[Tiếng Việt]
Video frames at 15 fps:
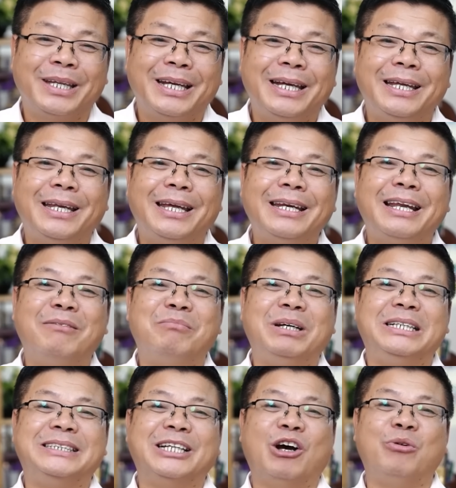nghĩ đến là
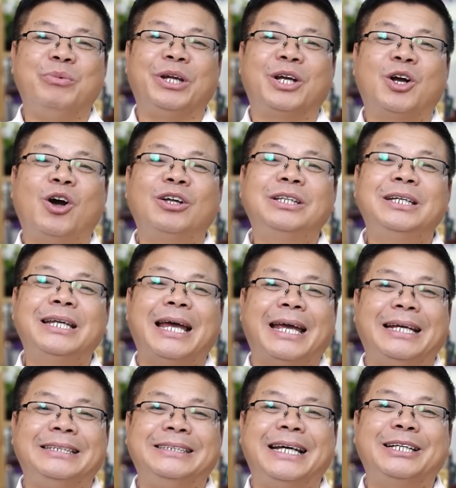mình giàu mình có thế
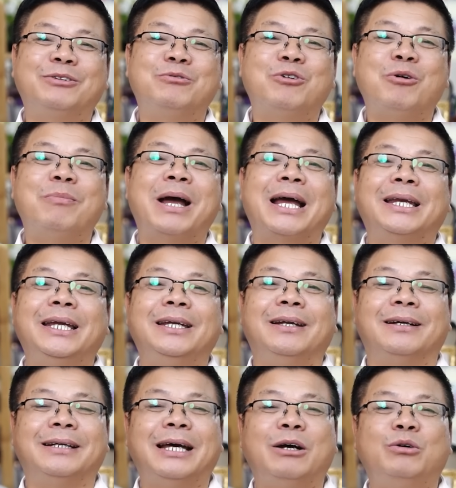này, chết cũng có mang đi
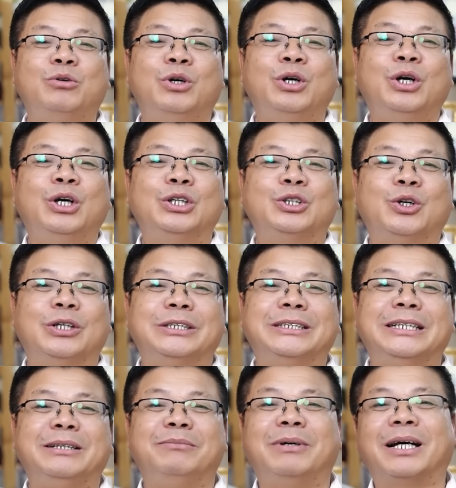được đâu, tội
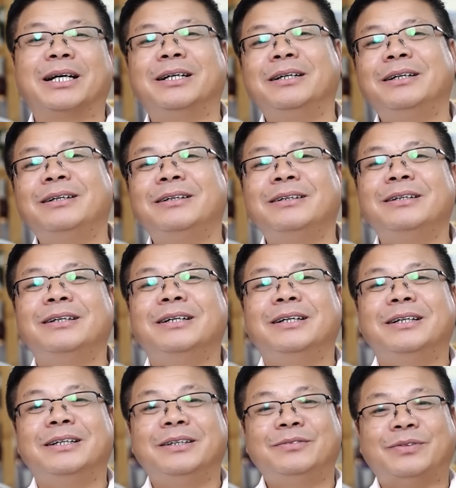gì mà cứ
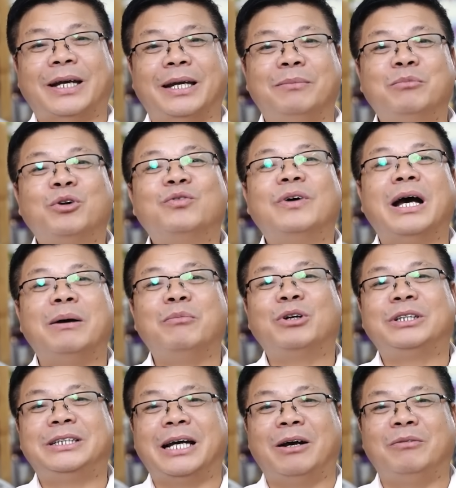phải một vợ
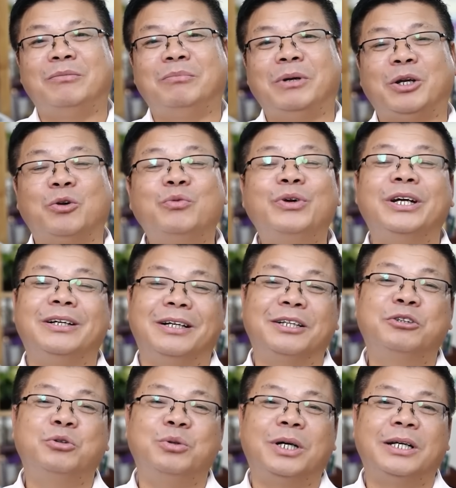một chồng, mình cũng phải
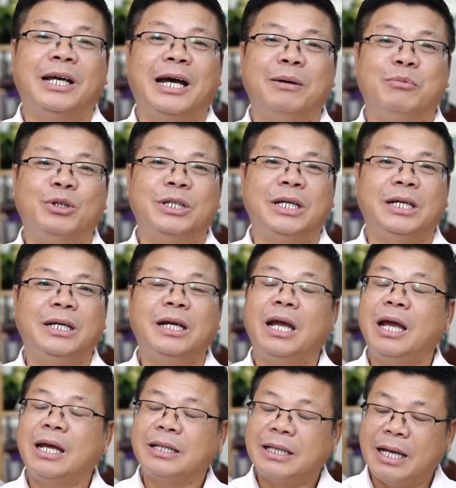hưởng thụ ở đời một tí.
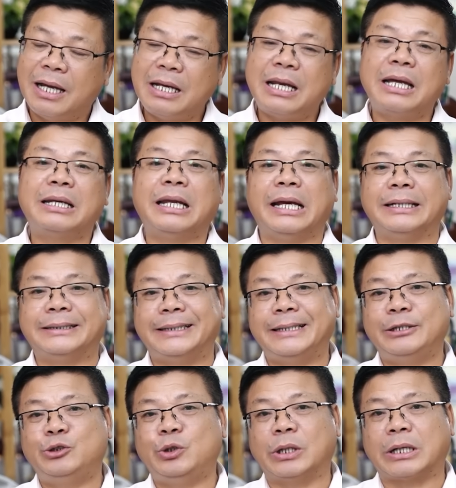Thế là nảy
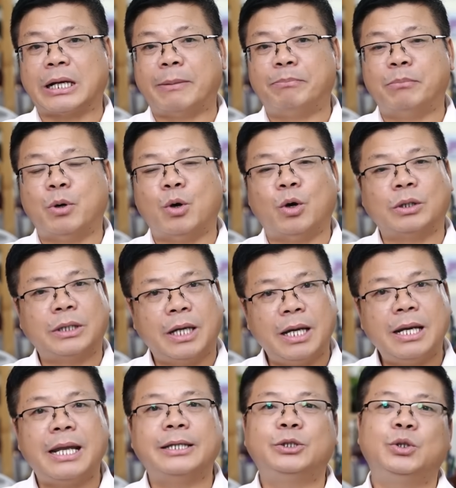sinh chuyện cặp bồ,
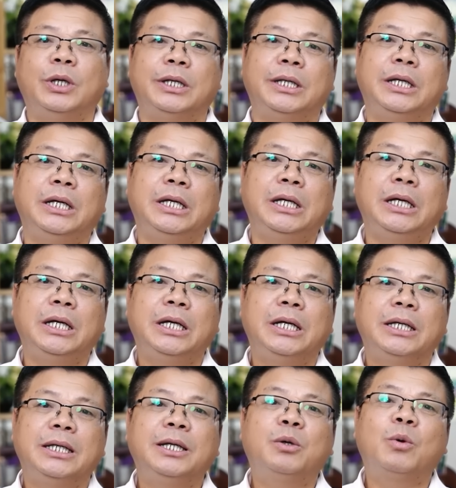thế là chuyện đi
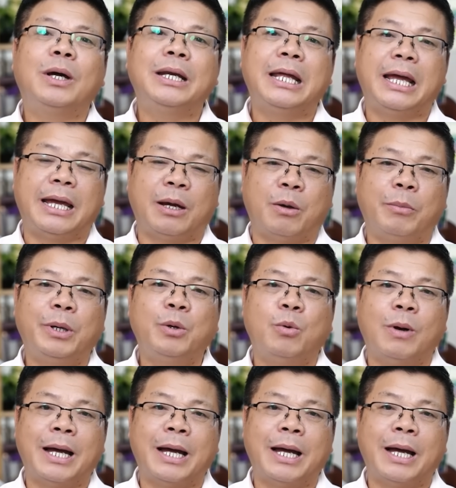quan hệ ở bên